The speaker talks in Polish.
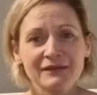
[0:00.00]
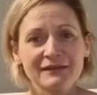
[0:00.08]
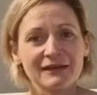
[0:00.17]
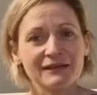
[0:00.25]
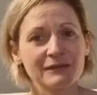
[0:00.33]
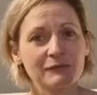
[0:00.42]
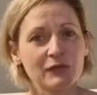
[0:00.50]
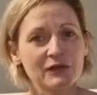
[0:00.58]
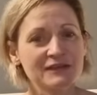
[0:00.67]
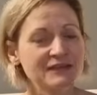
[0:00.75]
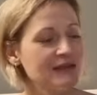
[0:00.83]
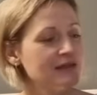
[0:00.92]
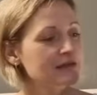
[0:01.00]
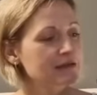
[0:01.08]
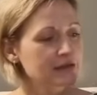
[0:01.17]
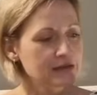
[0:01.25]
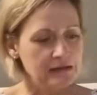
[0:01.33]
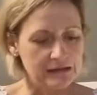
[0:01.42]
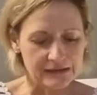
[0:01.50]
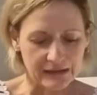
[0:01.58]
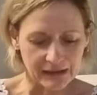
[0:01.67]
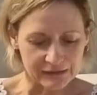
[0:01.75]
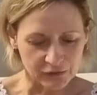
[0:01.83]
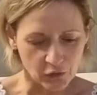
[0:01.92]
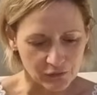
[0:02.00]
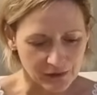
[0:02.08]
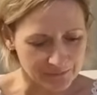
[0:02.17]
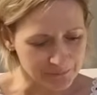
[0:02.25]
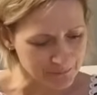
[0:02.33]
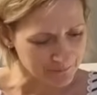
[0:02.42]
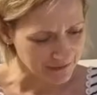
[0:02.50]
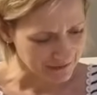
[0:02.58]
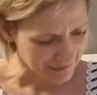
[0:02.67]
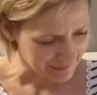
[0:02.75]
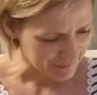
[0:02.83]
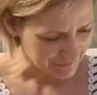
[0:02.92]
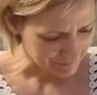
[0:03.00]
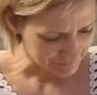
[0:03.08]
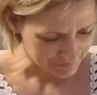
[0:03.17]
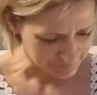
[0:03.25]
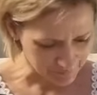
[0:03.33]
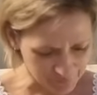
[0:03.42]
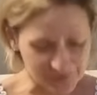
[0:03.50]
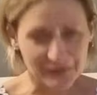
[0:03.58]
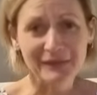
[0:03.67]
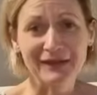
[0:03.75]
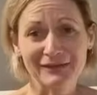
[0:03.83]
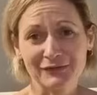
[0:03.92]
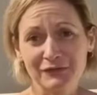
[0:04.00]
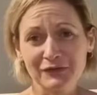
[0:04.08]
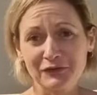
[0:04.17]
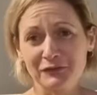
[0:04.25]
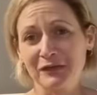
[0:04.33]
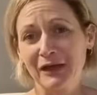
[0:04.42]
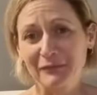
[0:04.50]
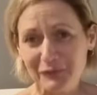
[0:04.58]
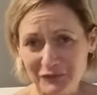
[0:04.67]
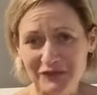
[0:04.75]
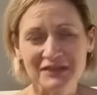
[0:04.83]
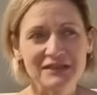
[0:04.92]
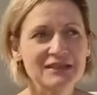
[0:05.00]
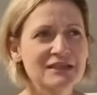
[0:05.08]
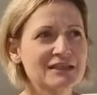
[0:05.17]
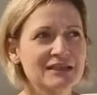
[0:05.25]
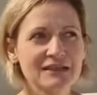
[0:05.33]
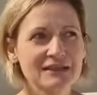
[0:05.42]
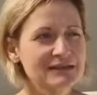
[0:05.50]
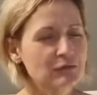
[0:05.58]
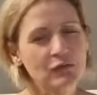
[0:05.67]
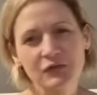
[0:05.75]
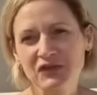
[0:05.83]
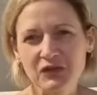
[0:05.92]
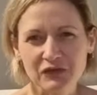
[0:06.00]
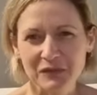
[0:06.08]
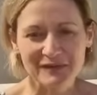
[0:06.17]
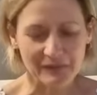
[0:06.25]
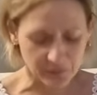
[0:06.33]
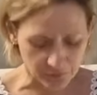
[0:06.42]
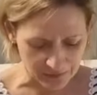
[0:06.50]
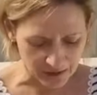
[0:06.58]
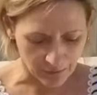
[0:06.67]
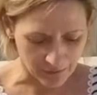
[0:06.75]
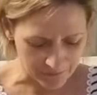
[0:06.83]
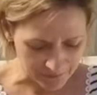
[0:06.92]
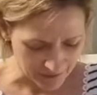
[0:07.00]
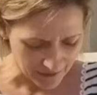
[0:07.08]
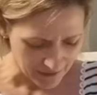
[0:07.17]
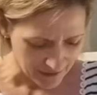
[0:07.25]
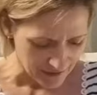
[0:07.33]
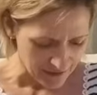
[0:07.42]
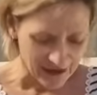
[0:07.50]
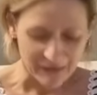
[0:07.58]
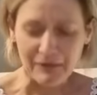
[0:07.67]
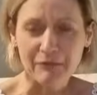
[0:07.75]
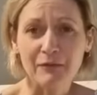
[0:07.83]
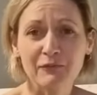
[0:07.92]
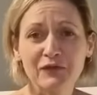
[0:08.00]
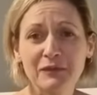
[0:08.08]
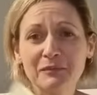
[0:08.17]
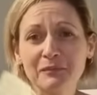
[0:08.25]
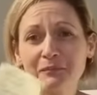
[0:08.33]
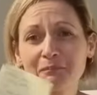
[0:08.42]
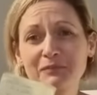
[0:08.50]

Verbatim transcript: mnie takim właśnie kartonem, bo w tym kartoniku miałam różne rzeczy i całkowicie o nim zapomniałam, a miałam w nim